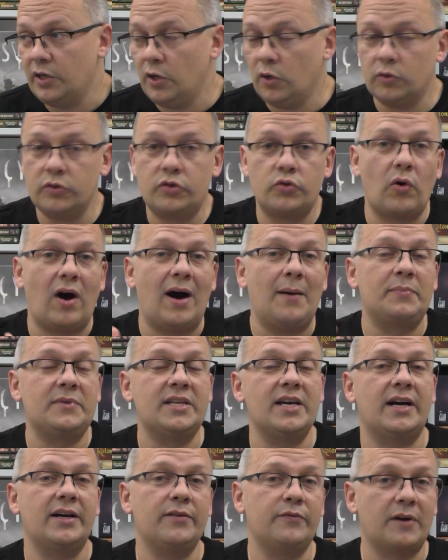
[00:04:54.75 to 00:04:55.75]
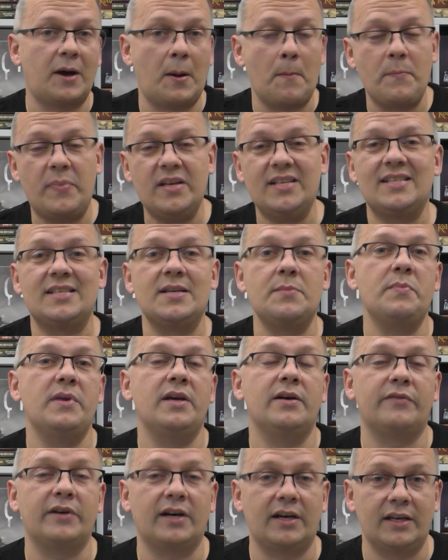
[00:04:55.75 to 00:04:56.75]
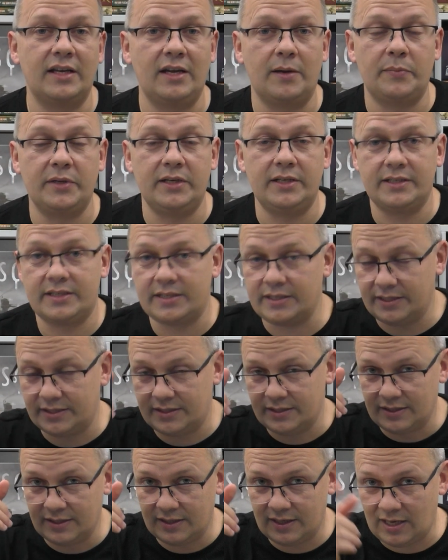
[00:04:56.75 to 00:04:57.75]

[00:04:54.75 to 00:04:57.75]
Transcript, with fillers: und so habt ihr einfach ein bisschen mehr Variabilität.